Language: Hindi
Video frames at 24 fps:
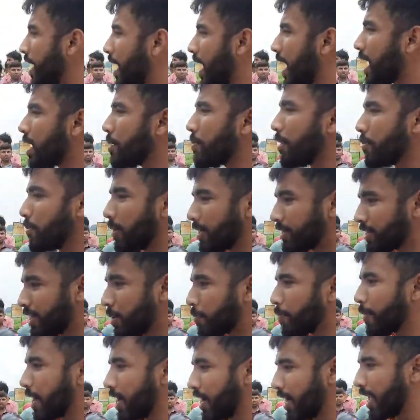बिहार में
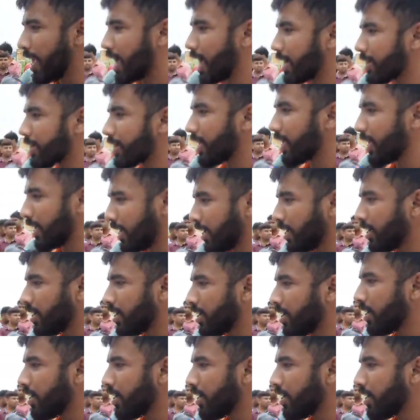बच्चे पढ़ने आते हैं